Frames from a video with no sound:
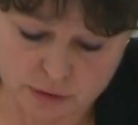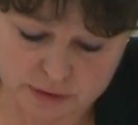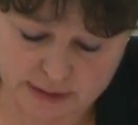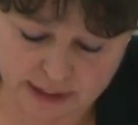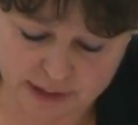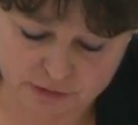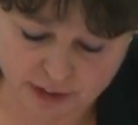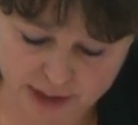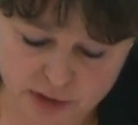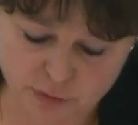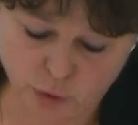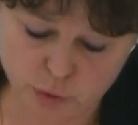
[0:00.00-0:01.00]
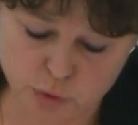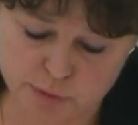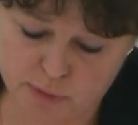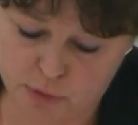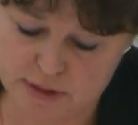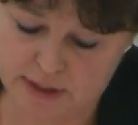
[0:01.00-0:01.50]
Denn ein
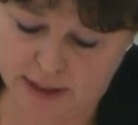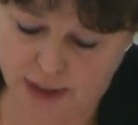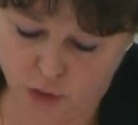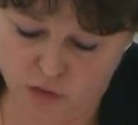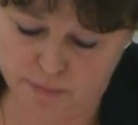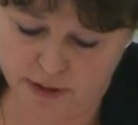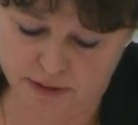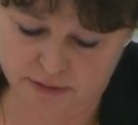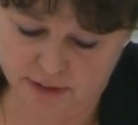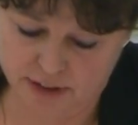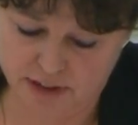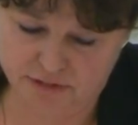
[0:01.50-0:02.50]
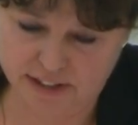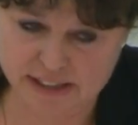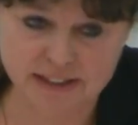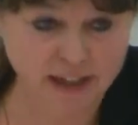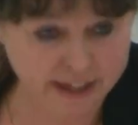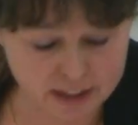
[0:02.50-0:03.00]
verantwortungsbewusster Kaufmann
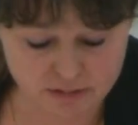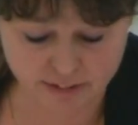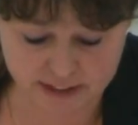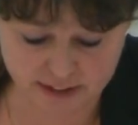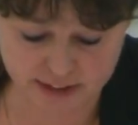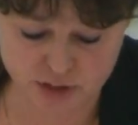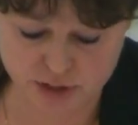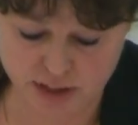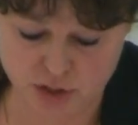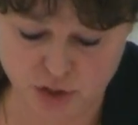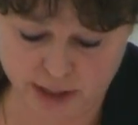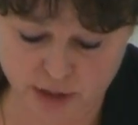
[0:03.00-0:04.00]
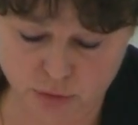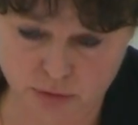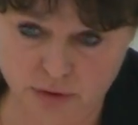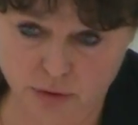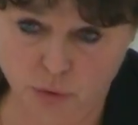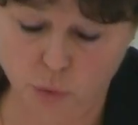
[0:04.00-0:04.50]
fällt keine weitreichende Entscheidung
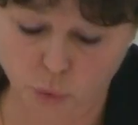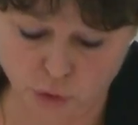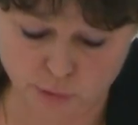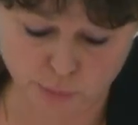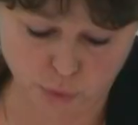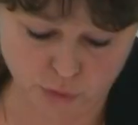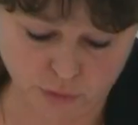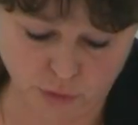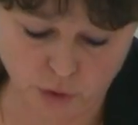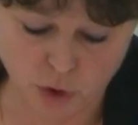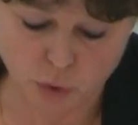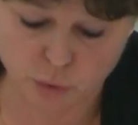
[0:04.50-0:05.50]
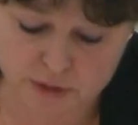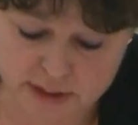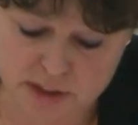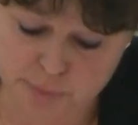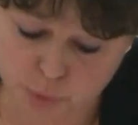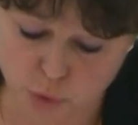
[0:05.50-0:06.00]
ohne Prüfung. Und
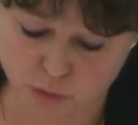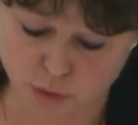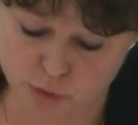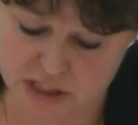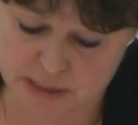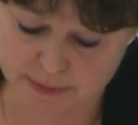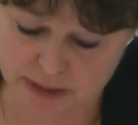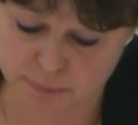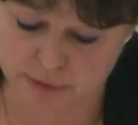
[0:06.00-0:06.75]
diese Prüfung muss zwingend